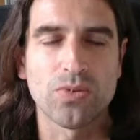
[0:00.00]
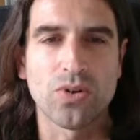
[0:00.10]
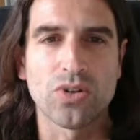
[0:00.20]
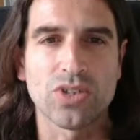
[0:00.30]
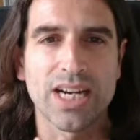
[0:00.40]

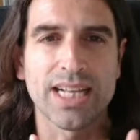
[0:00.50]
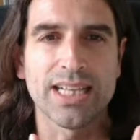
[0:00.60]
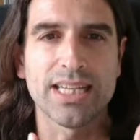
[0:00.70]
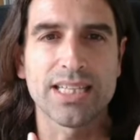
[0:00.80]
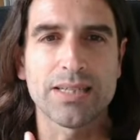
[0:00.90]
por los
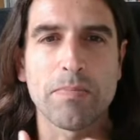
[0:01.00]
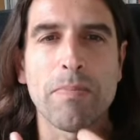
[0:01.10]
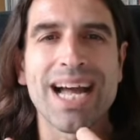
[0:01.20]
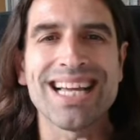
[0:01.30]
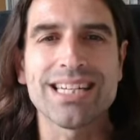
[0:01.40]
grandes
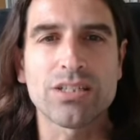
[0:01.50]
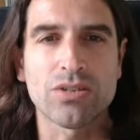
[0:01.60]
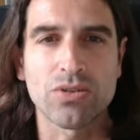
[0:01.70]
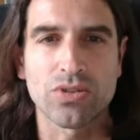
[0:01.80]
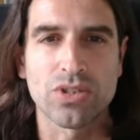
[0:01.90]

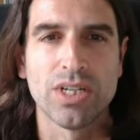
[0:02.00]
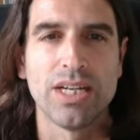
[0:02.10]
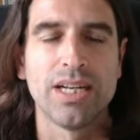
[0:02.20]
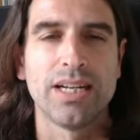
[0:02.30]
maestros